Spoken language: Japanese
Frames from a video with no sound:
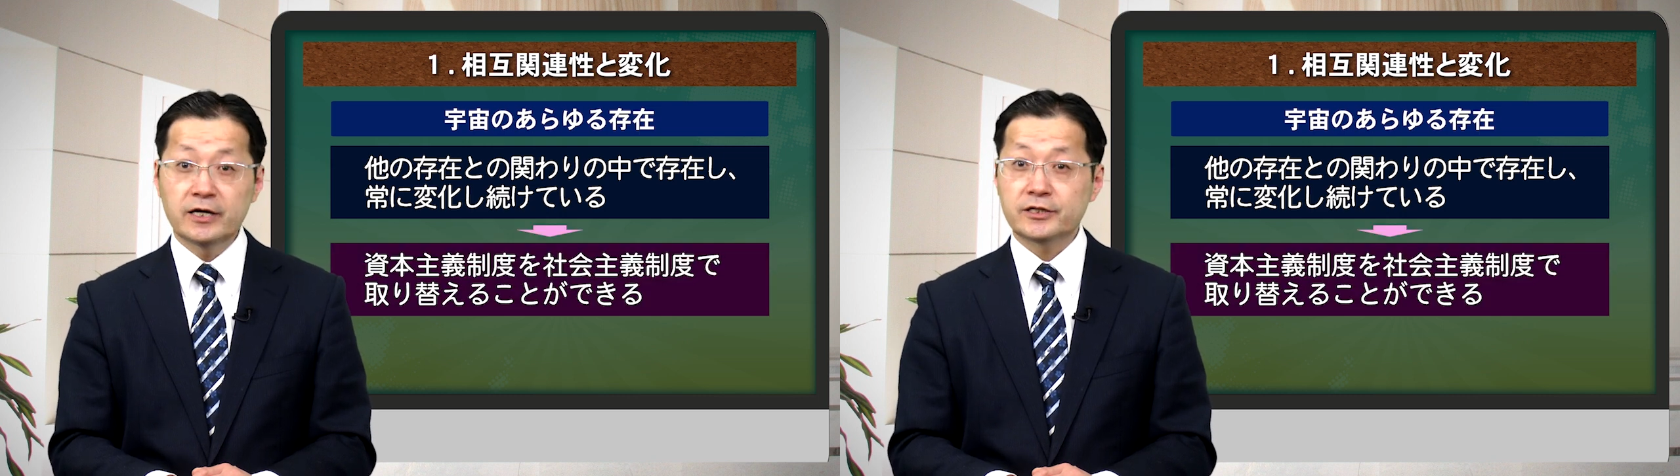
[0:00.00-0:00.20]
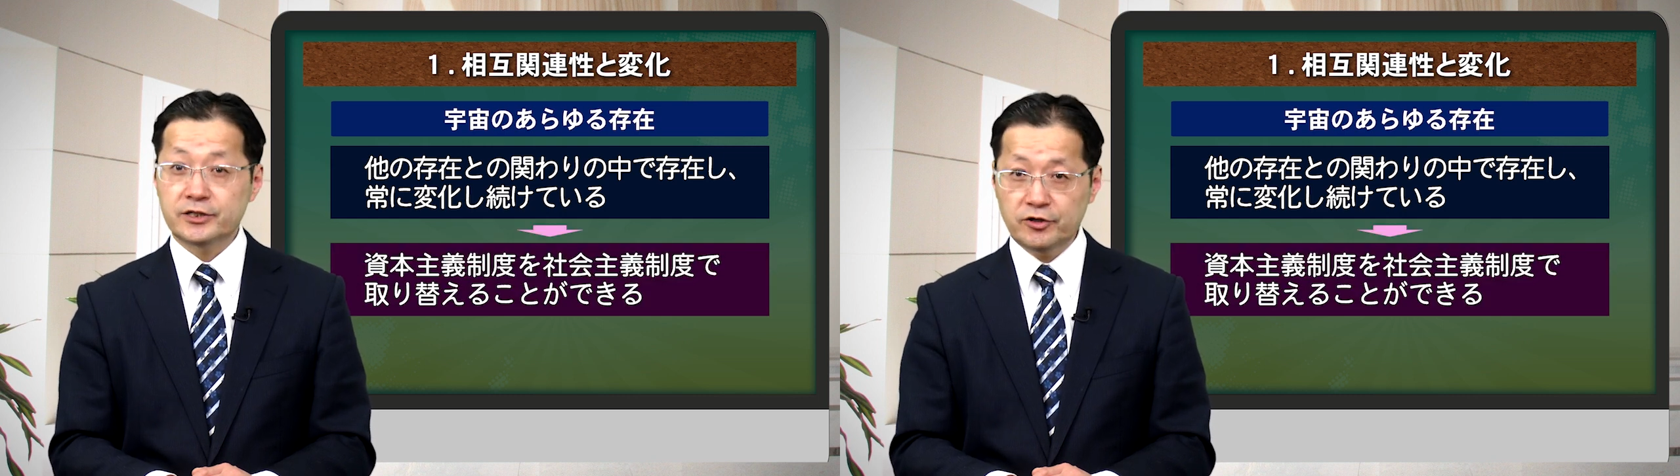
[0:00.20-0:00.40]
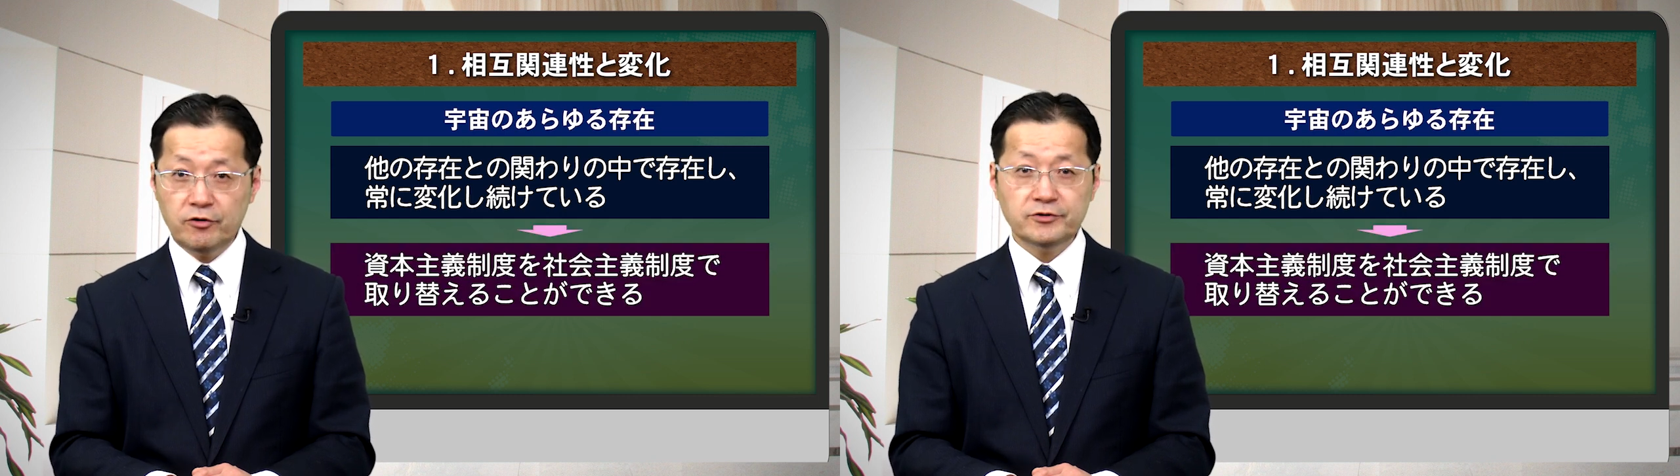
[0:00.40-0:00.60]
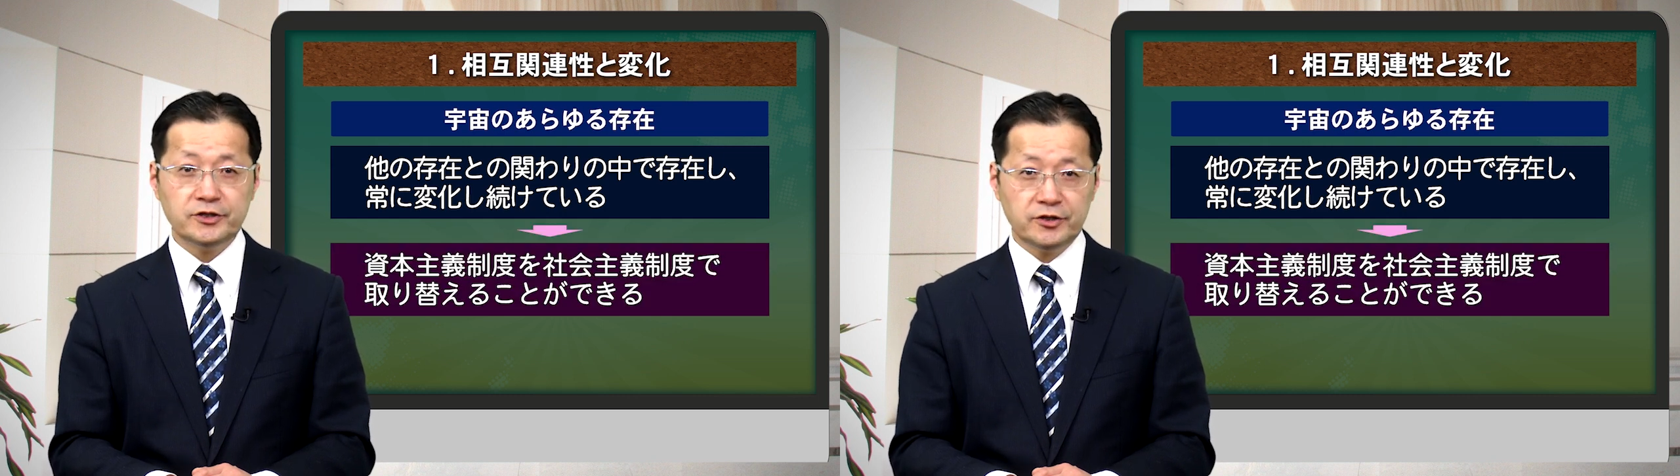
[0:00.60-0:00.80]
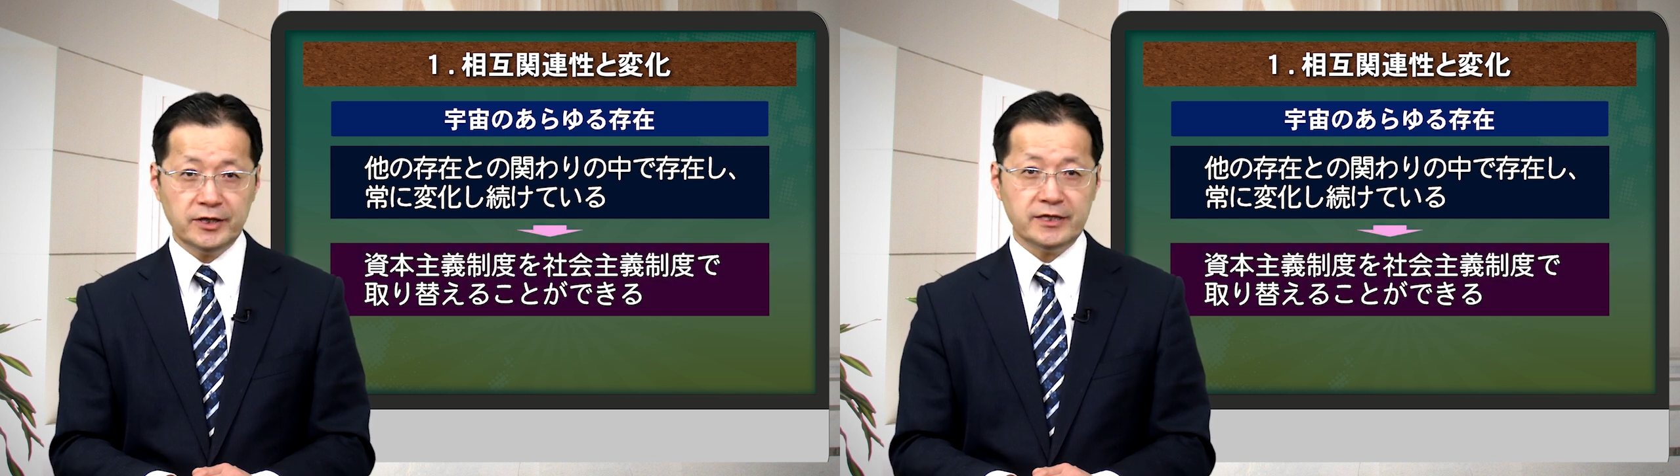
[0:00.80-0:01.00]
資本
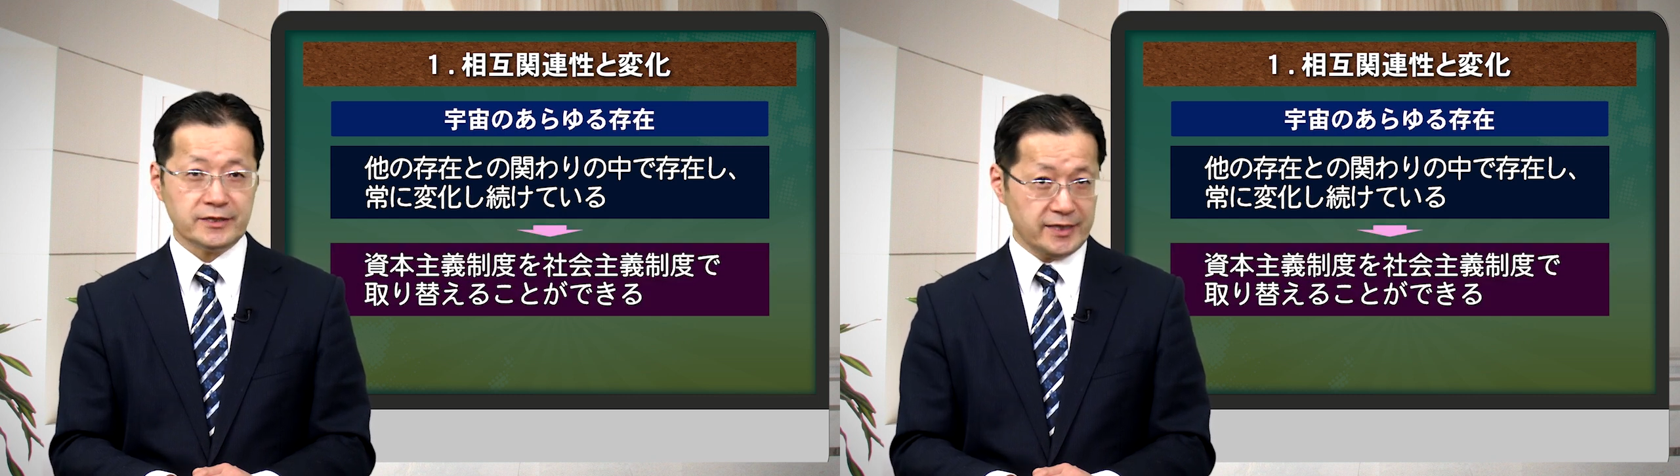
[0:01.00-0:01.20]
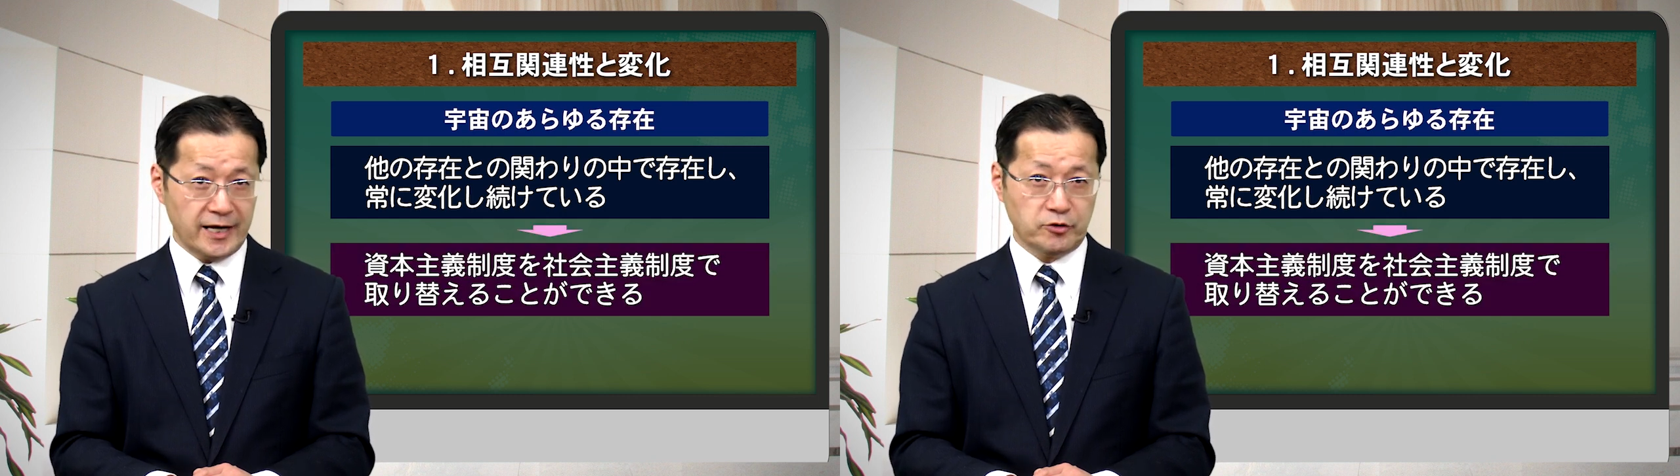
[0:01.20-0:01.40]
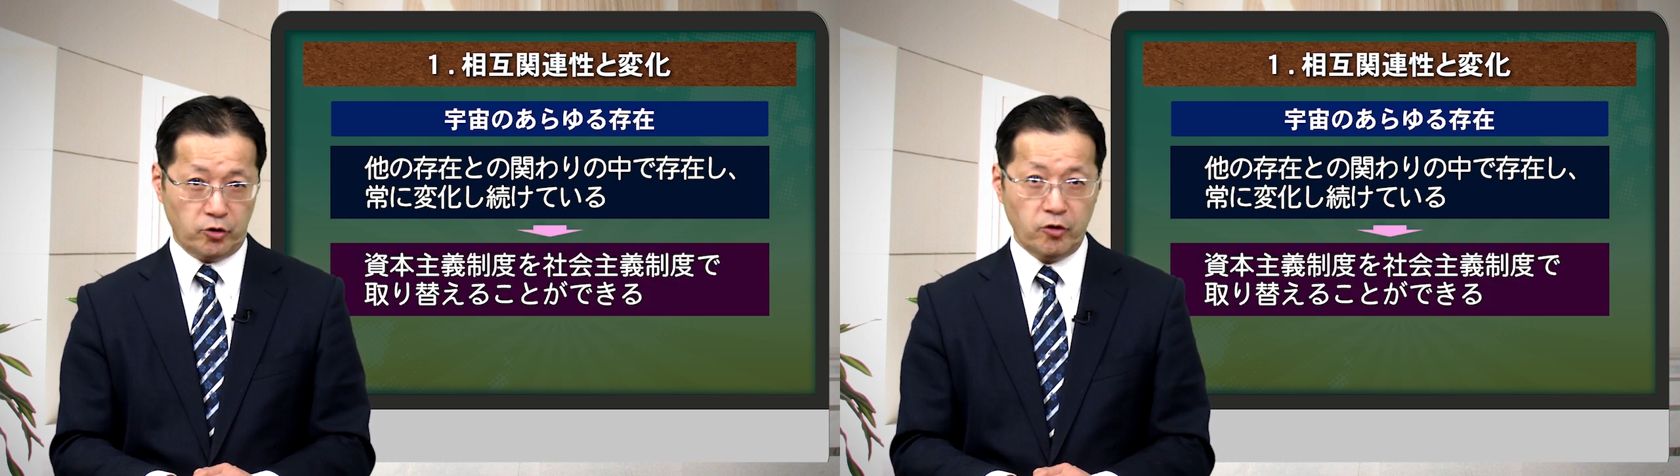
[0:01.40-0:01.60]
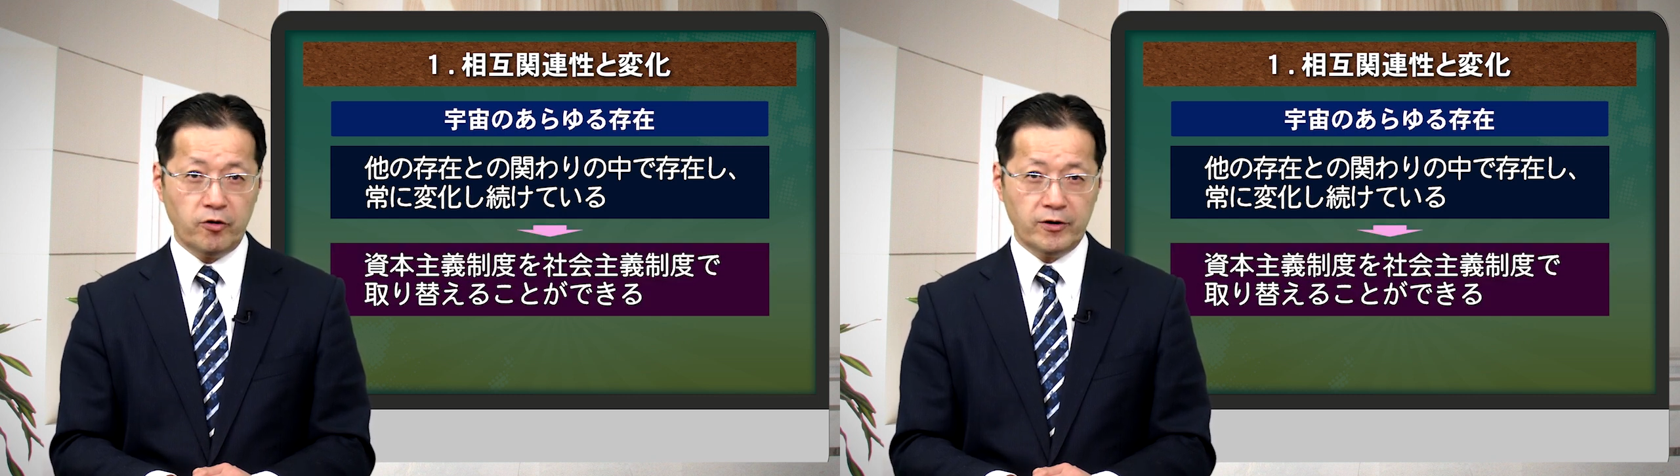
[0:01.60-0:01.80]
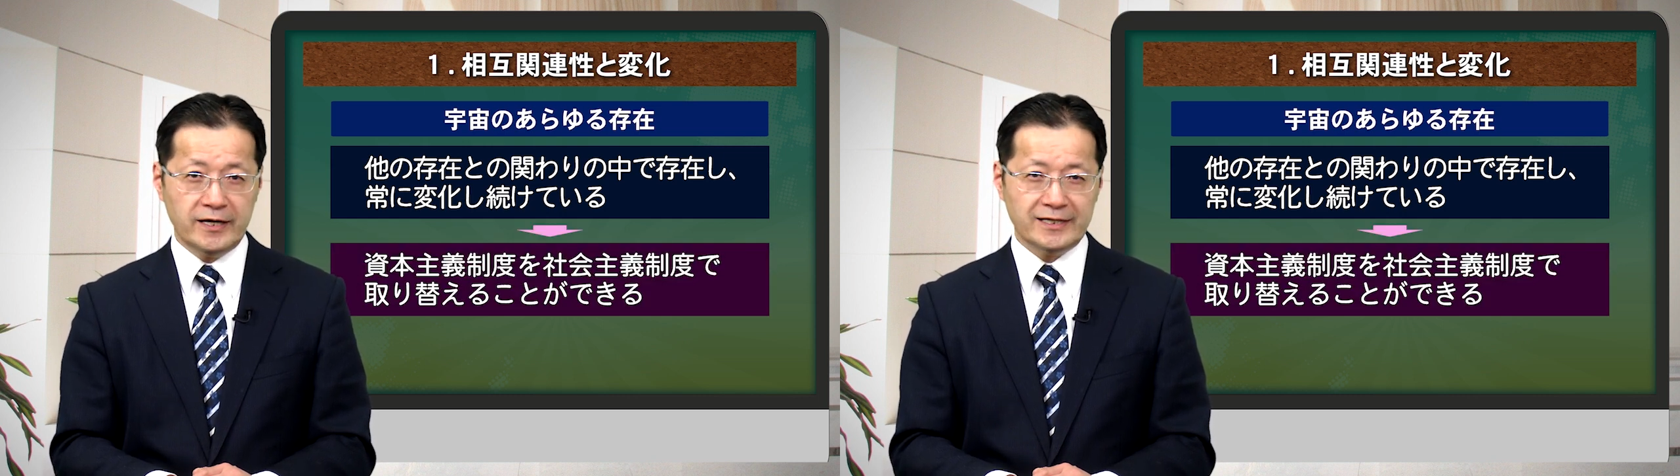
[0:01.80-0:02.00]
主義制度を